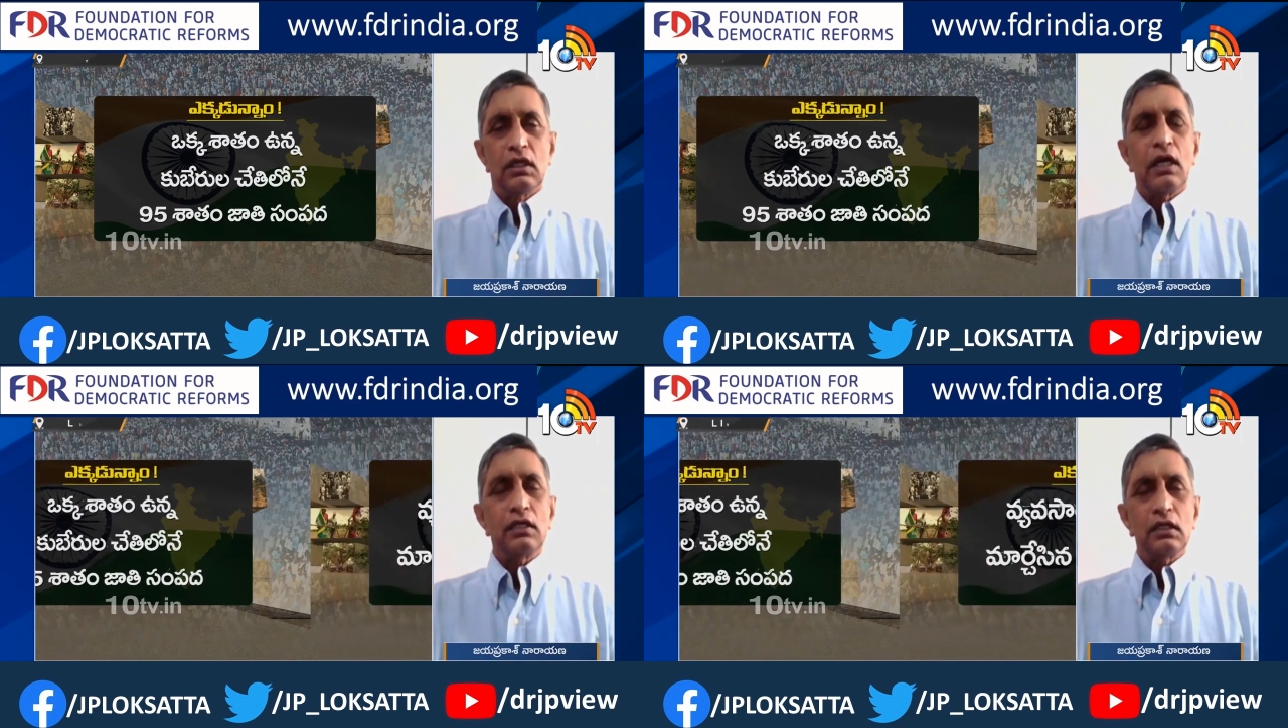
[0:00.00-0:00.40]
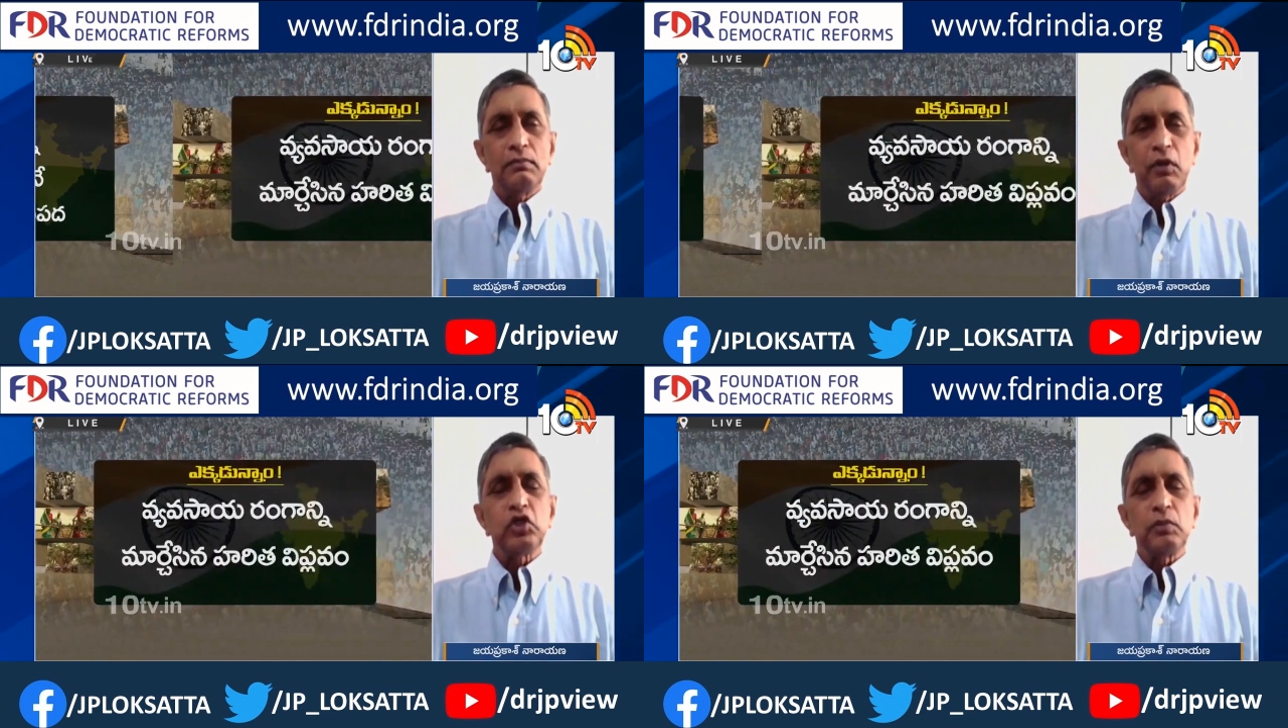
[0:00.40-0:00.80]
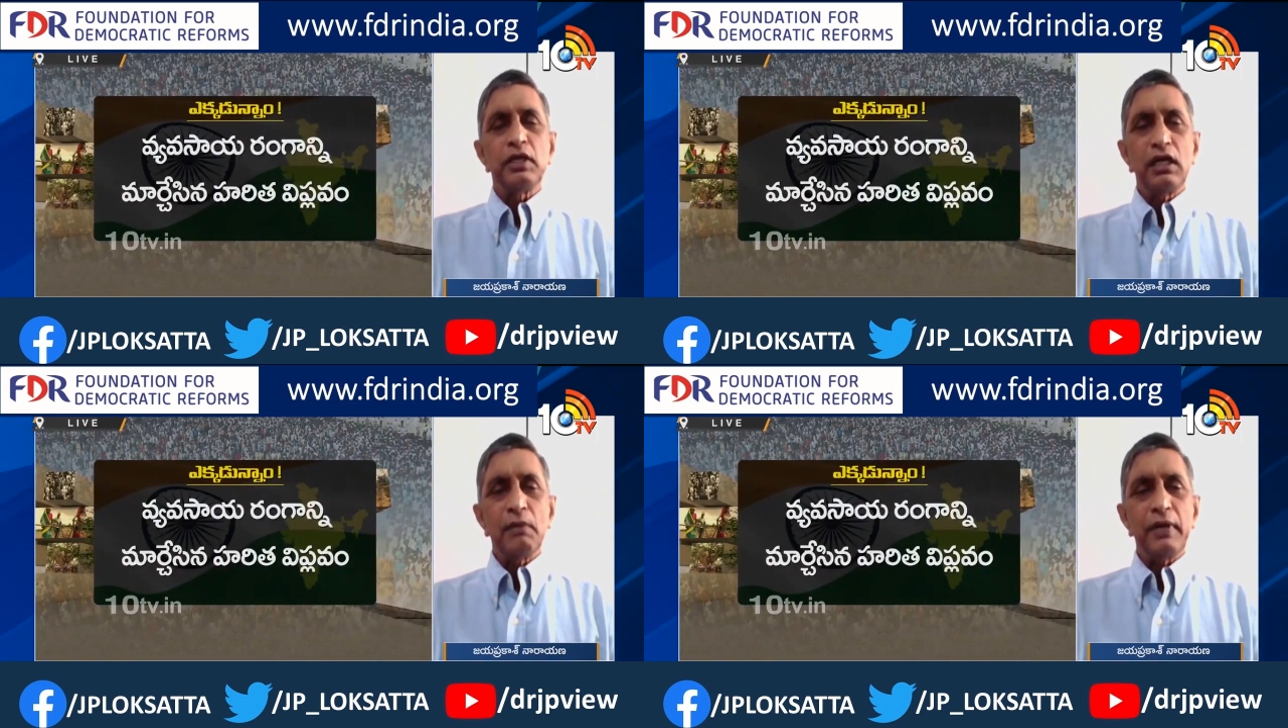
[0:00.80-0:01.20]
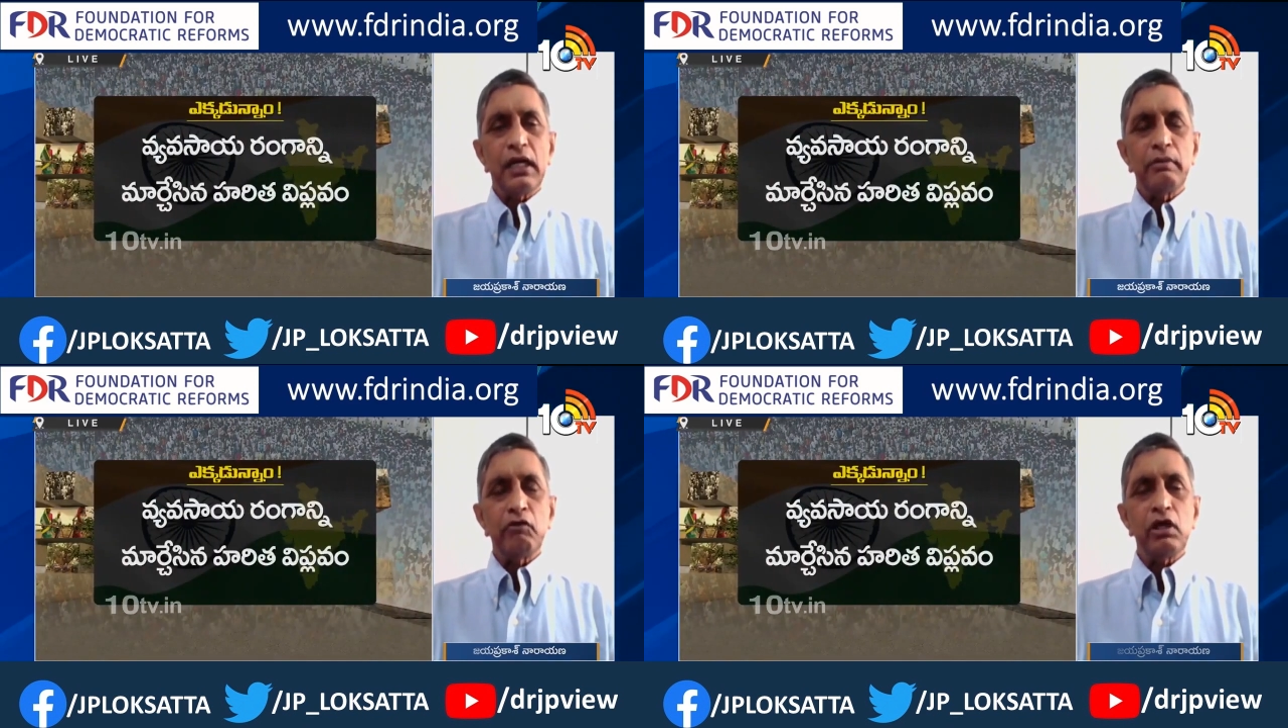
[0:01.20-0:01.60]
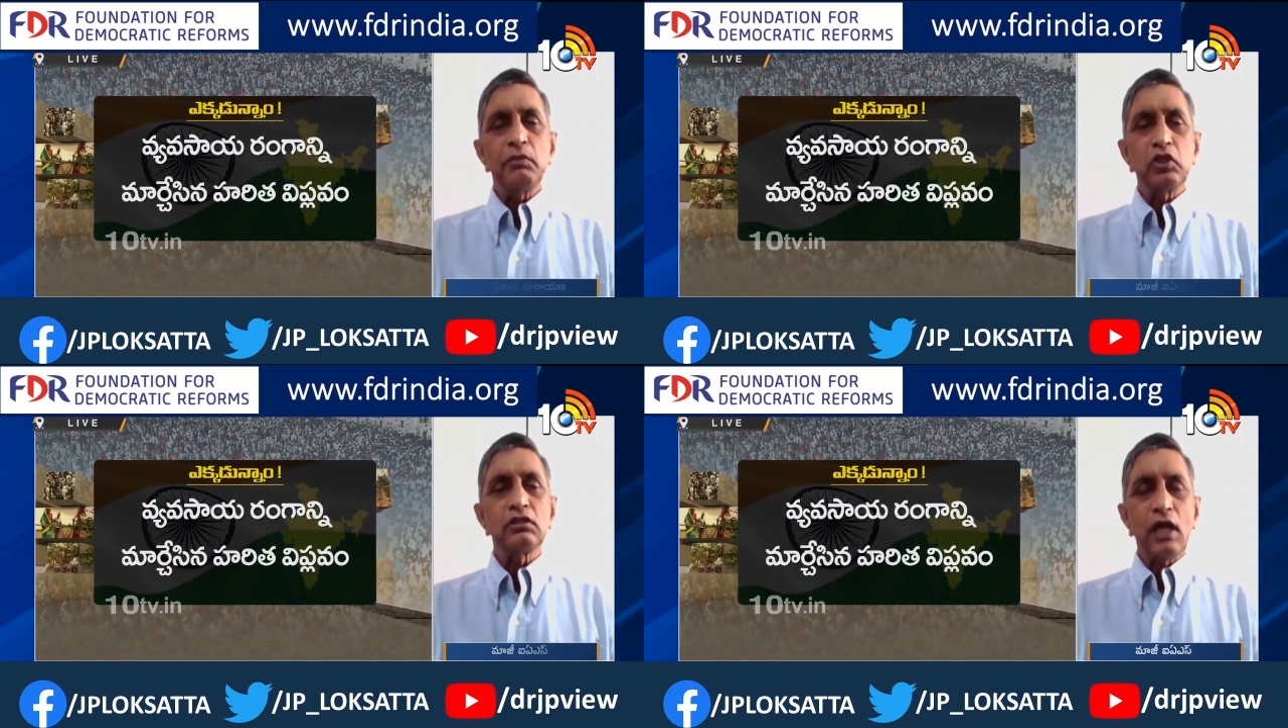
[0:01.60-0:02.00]
కానీ పట్టుమని డెబ్బై ఎనభై వేల
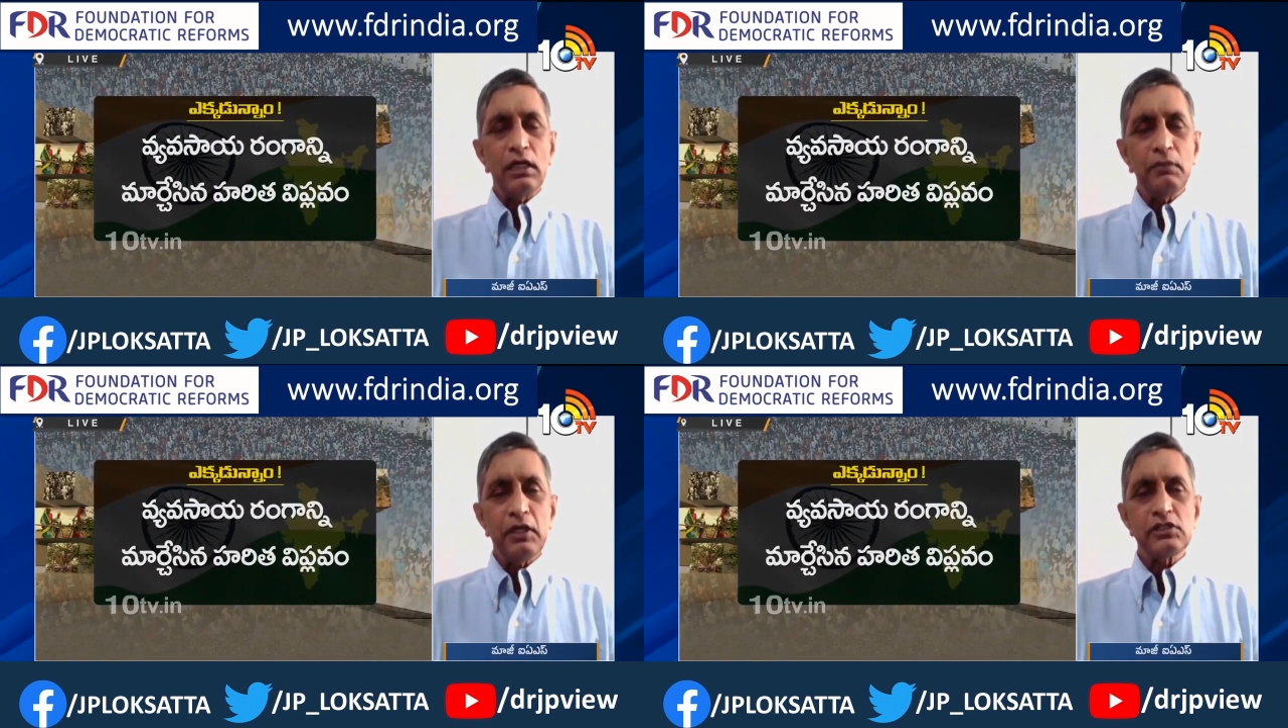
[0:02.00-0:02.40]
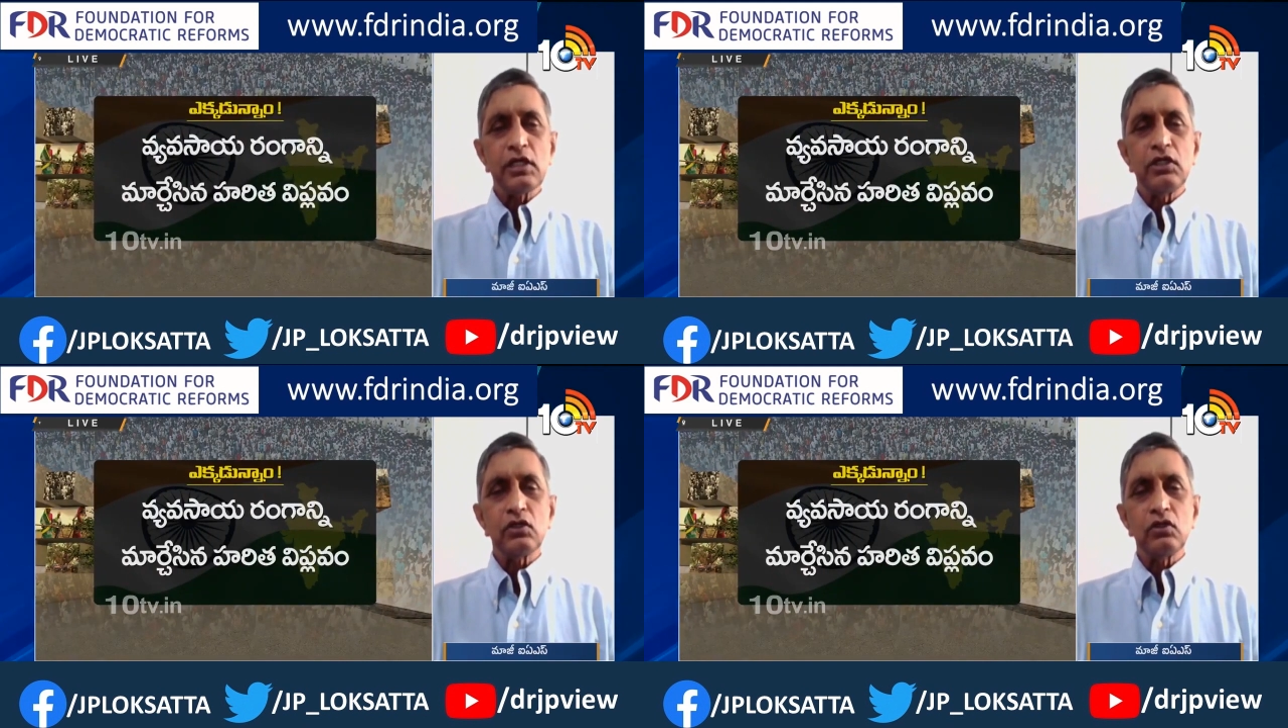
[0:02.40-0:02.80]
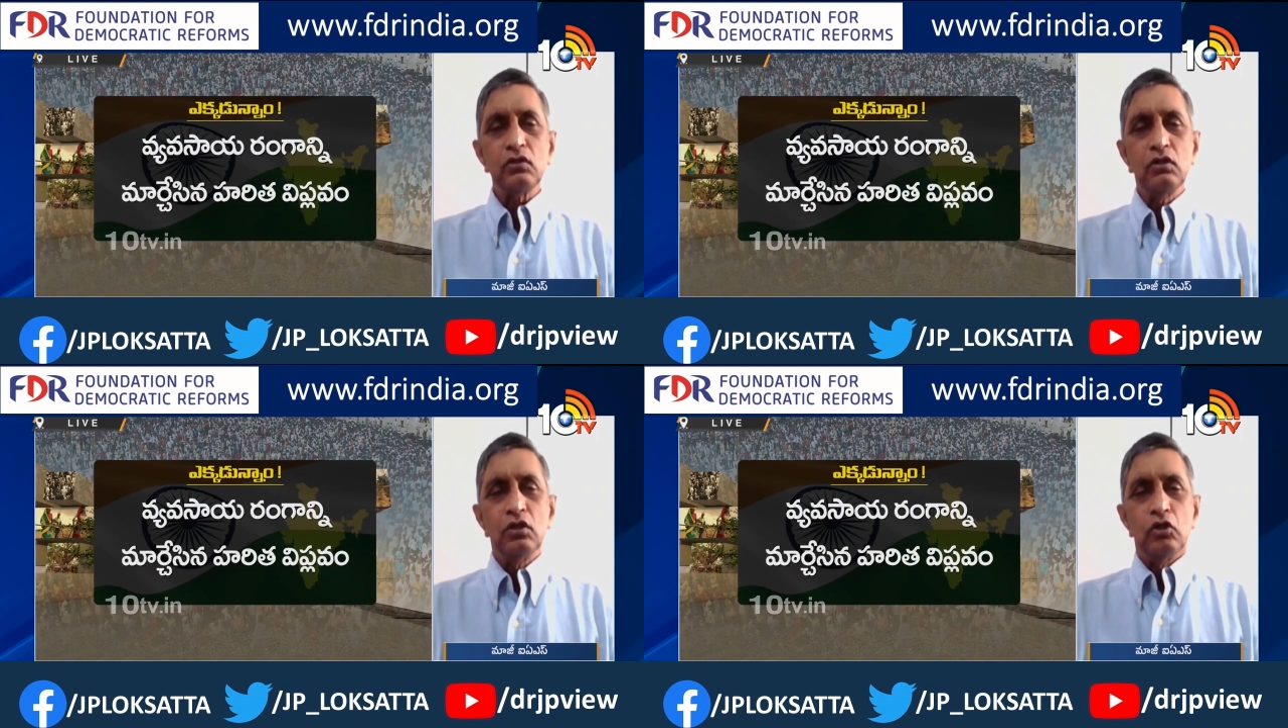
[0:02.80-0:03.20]
మంది తాలిబాన్ సైనికులు